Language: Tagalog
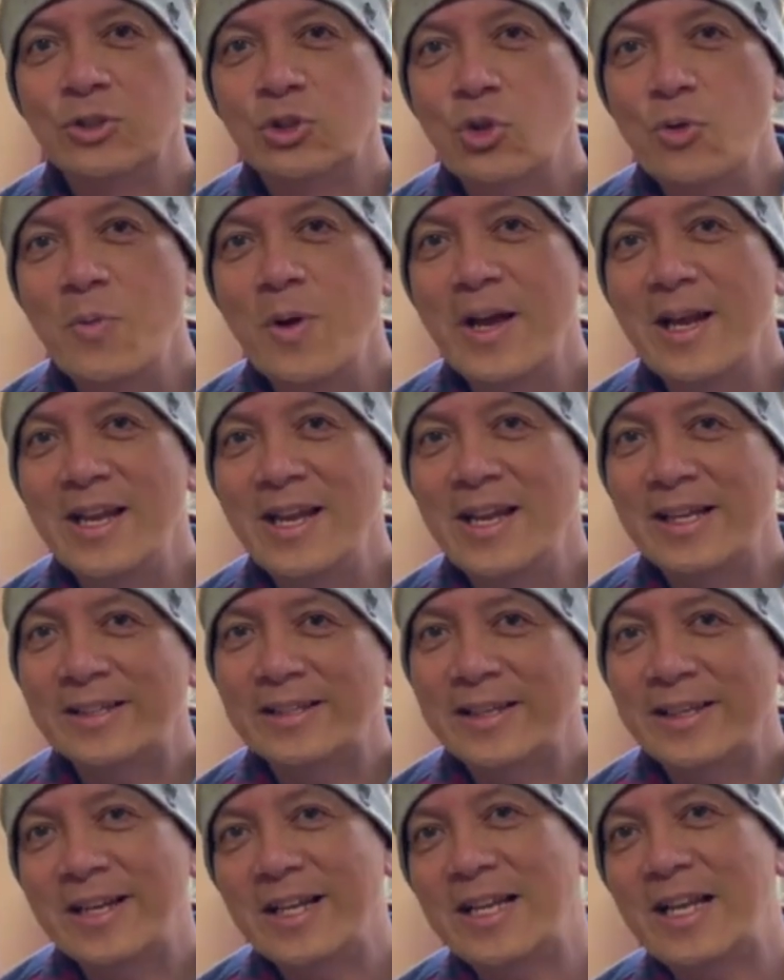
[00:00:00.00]
Itong mga
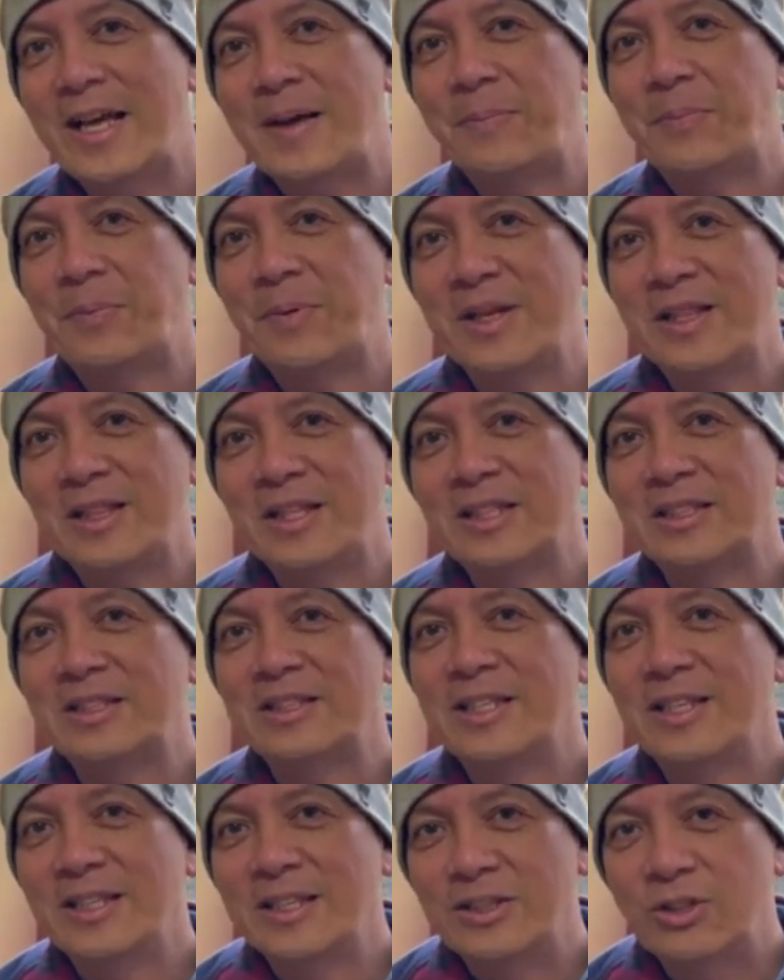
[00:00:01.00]
electrical
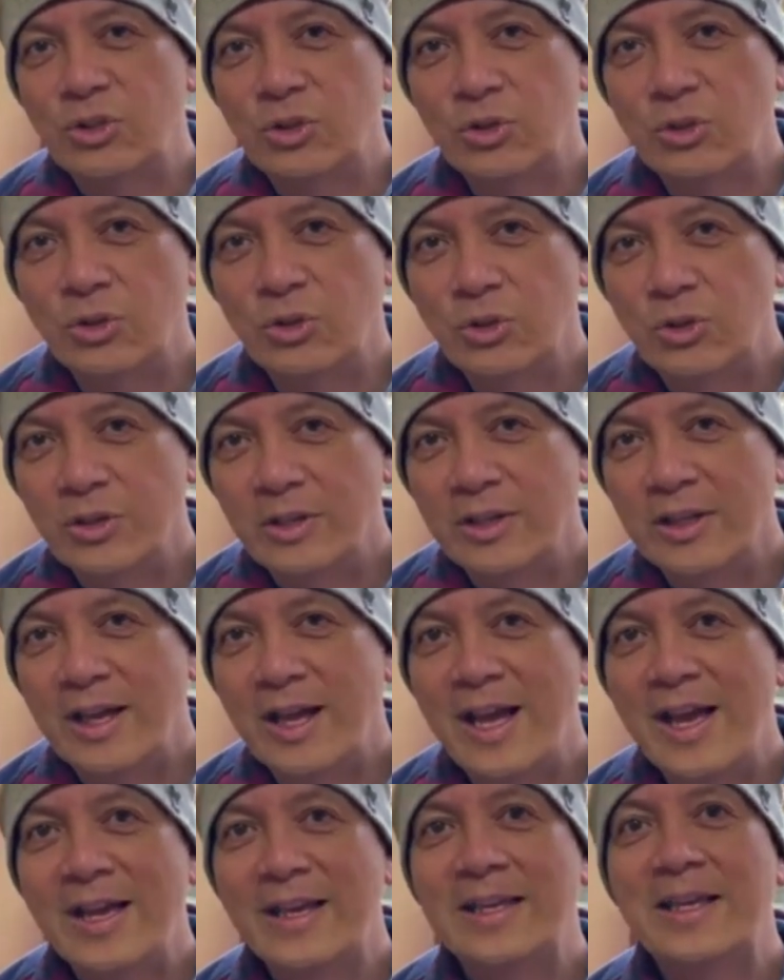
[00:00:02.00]
apprentice na ito
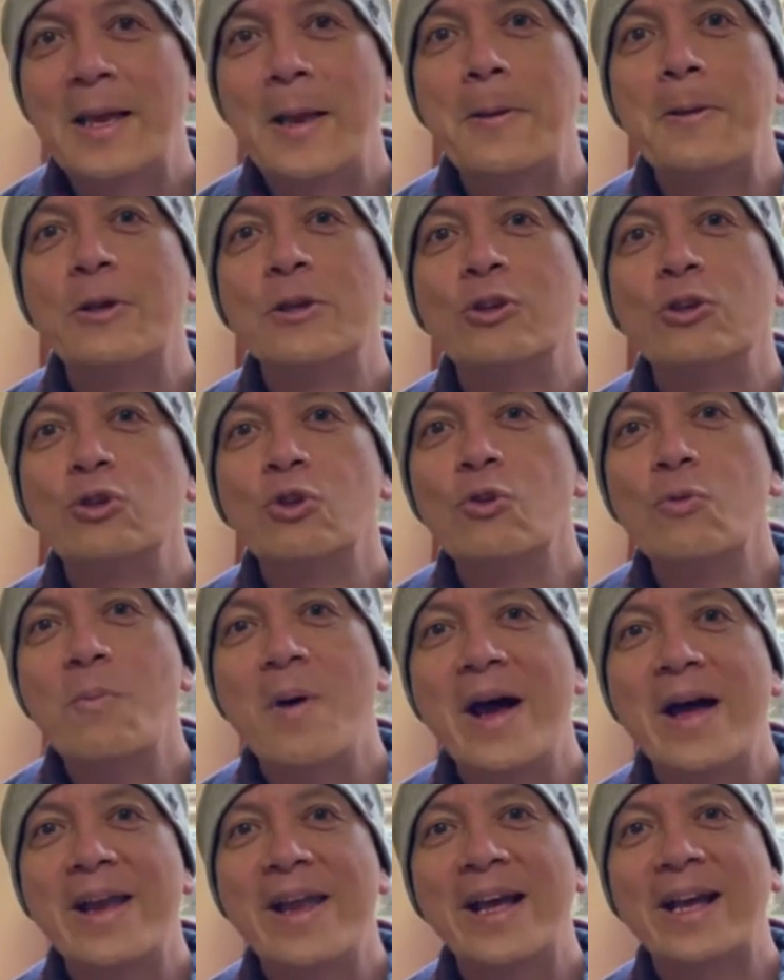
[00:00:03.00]
ay
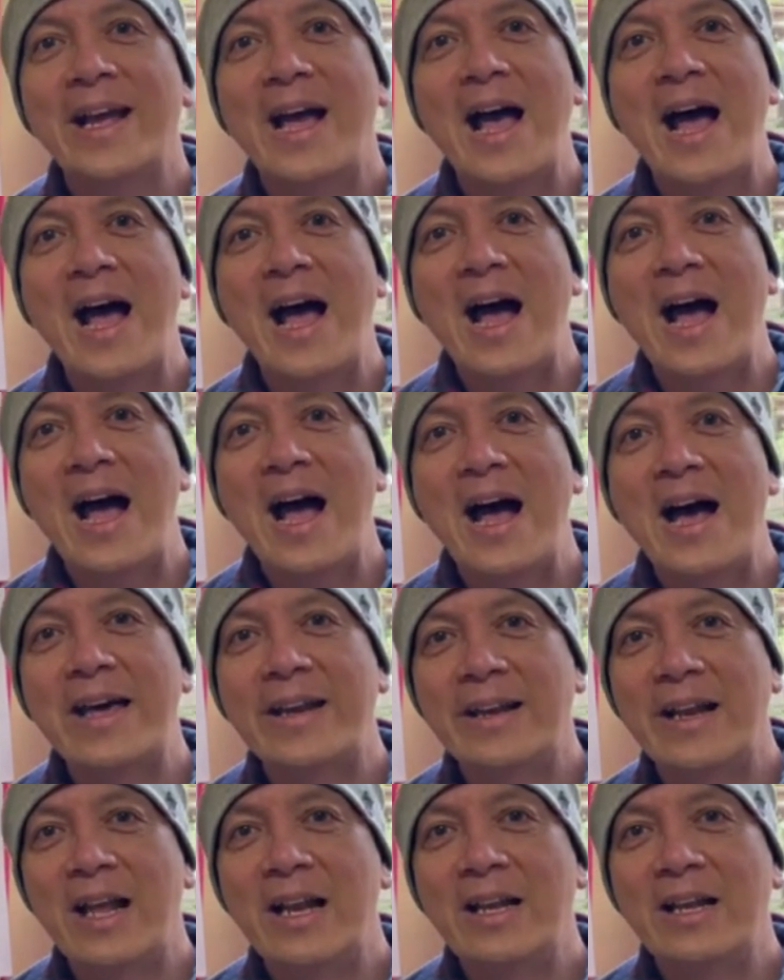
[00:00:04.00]
yung mga
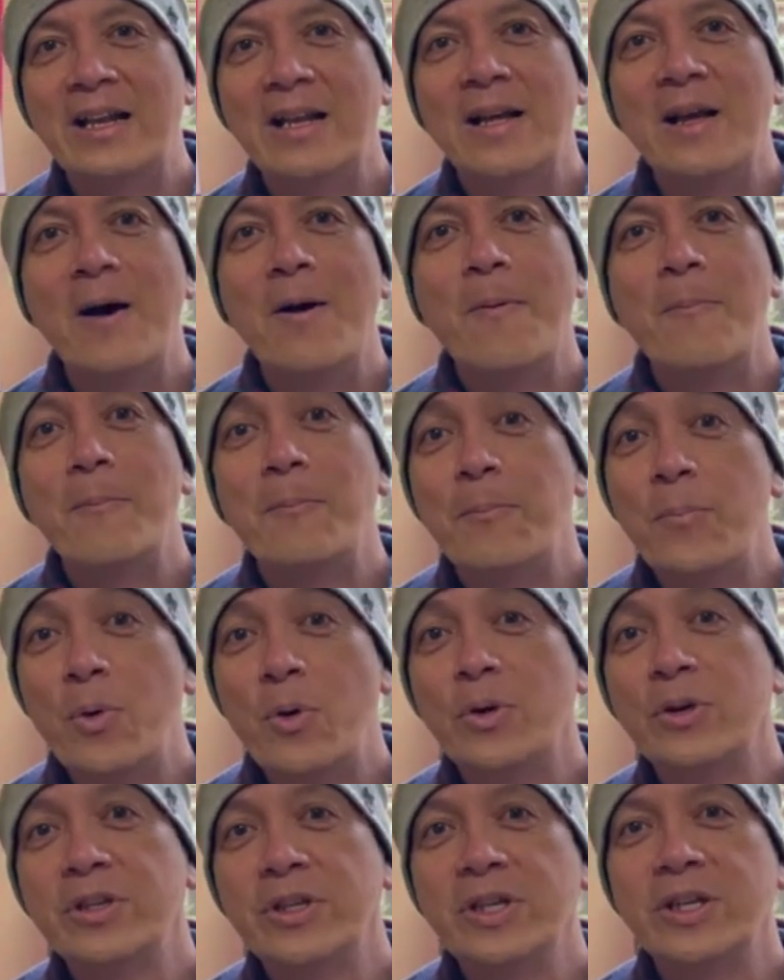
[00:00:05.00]
nag-aaral
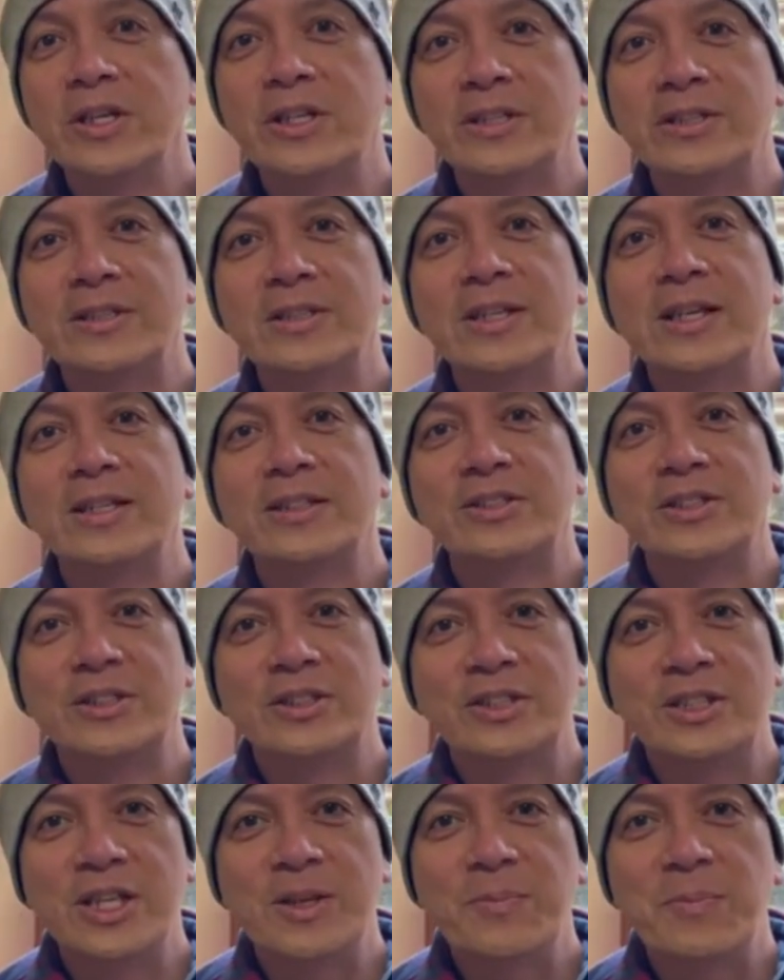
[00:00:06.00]
4 years
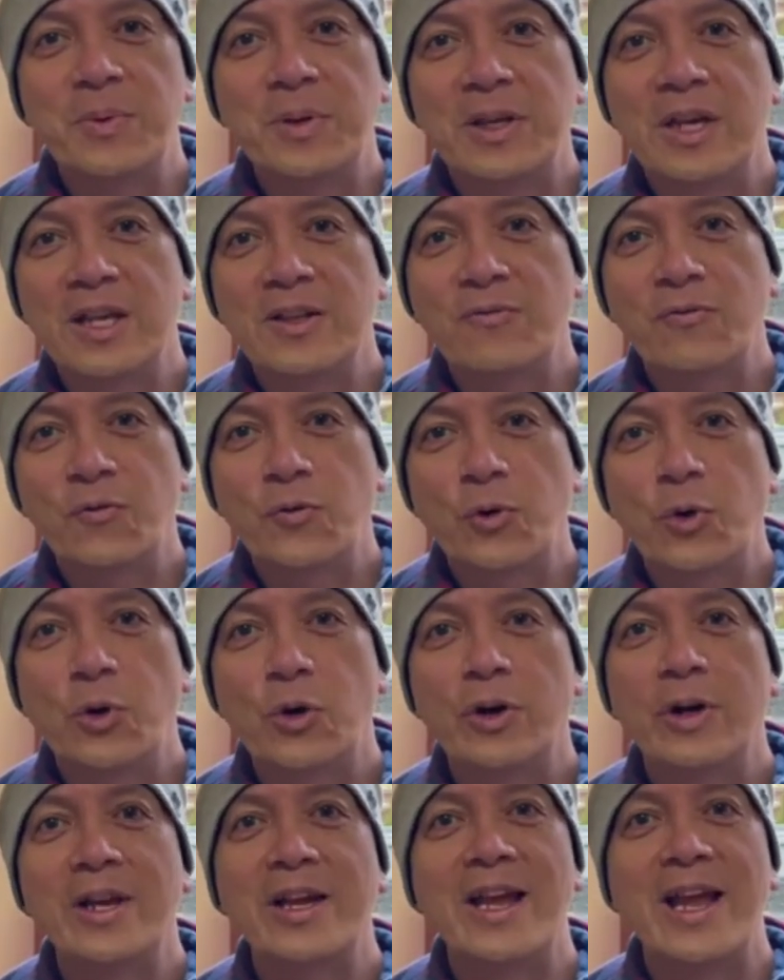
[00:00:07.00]
Certificate
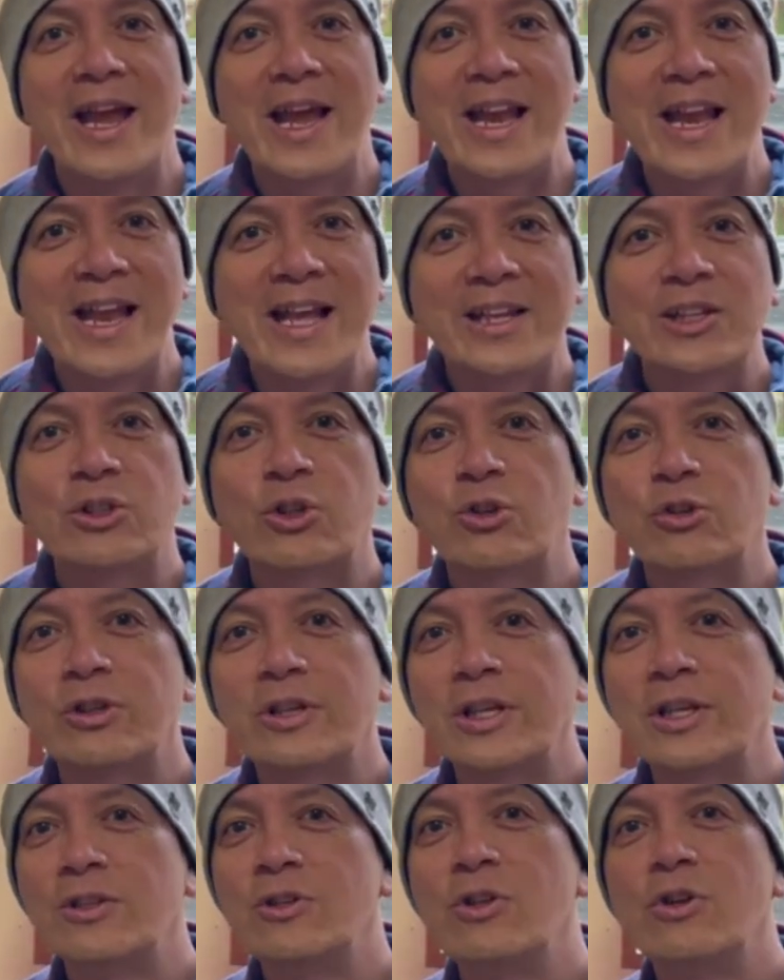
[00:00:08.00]
for
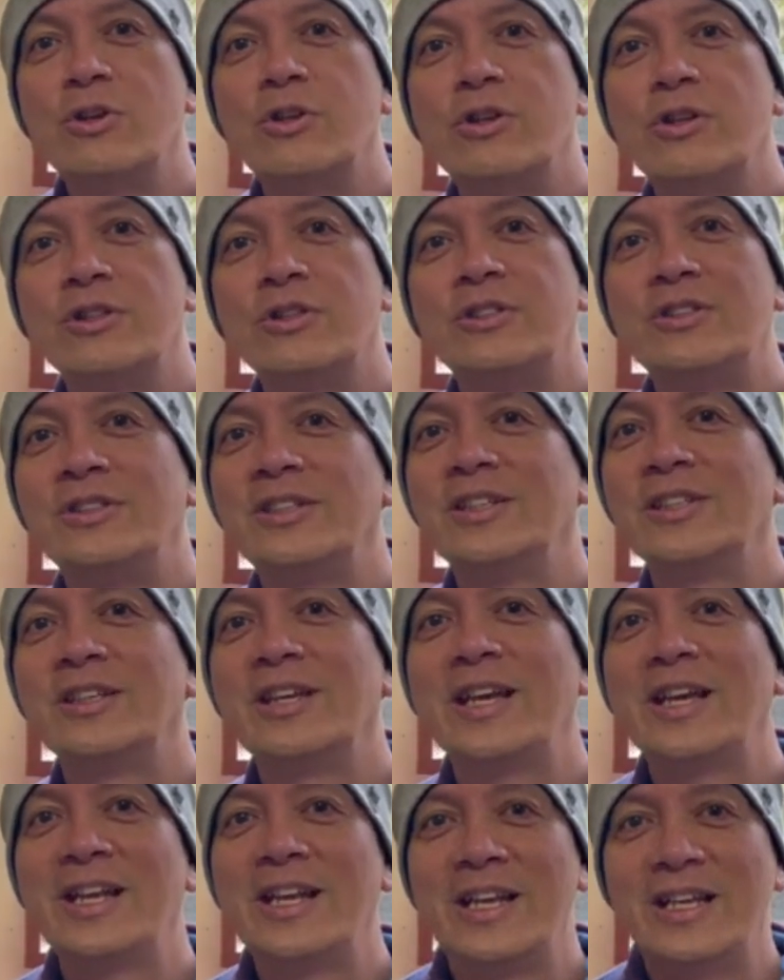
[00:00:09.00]

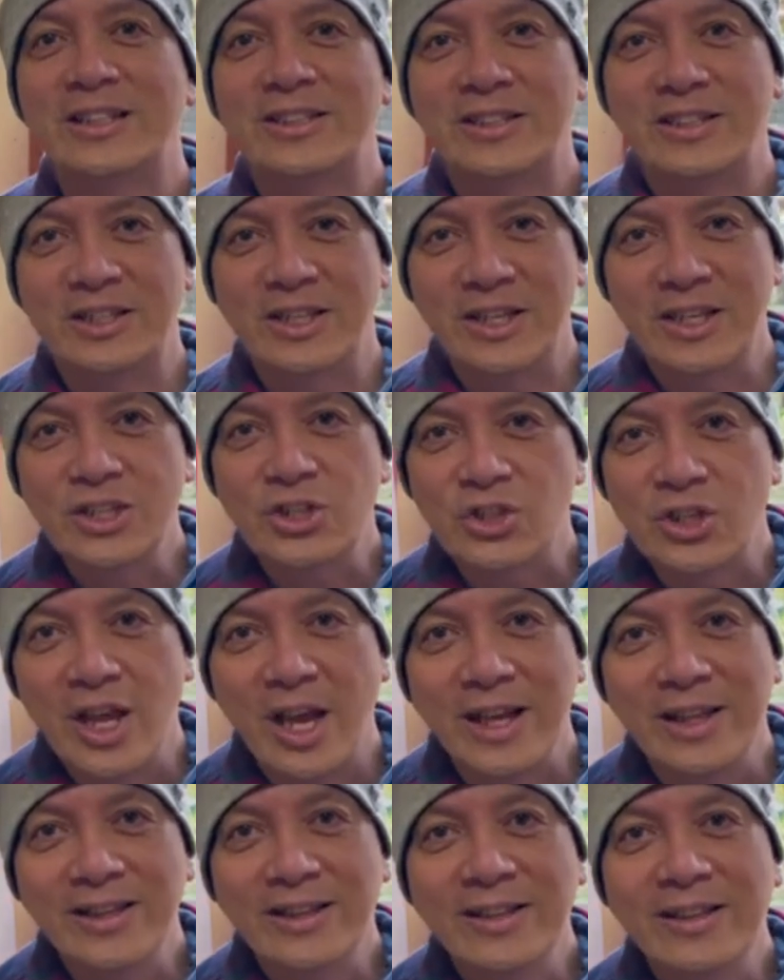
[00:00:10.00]
Electrotechnology
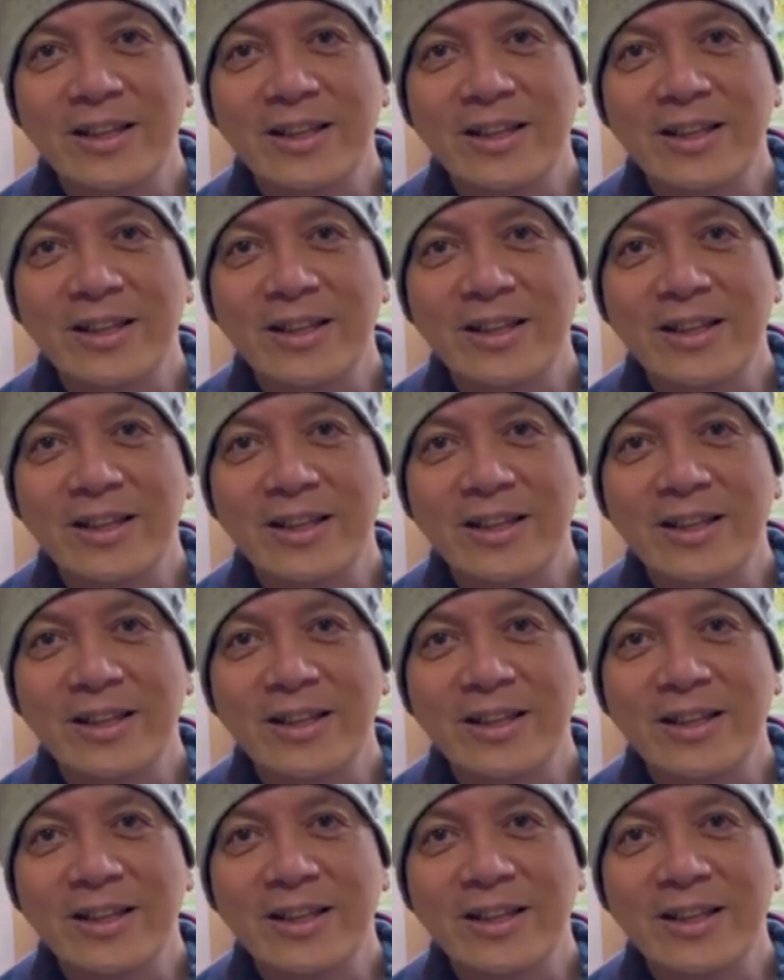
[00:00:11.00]
Electrician